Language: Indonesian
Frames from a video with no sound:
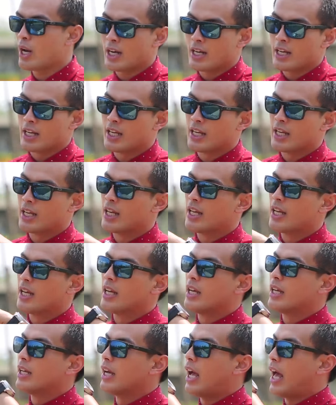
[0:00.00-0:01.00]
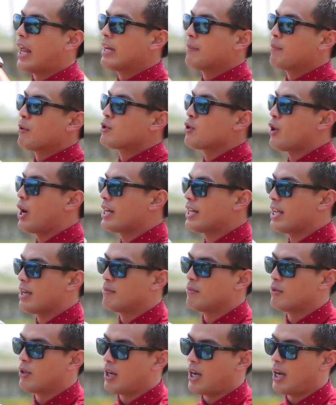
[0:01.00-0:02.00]
Gue ada di ada di
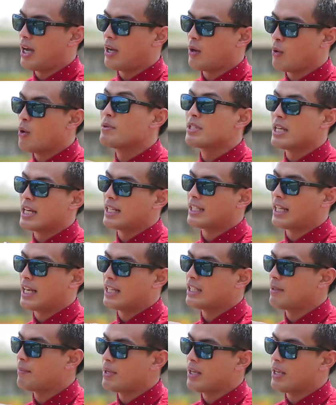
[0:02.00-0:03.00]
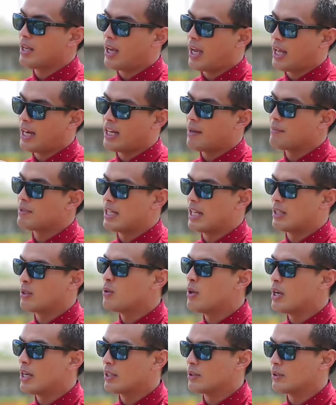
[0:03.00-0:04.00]
pojokan yang gue bisa lihat kalian tapi kalian nggak
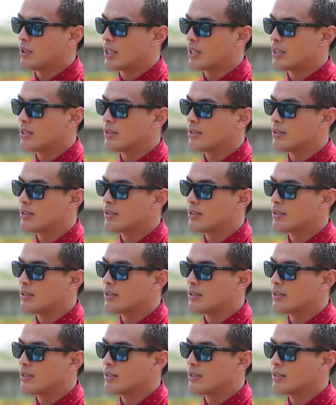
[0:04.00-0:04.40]
bisa lihat gue gitu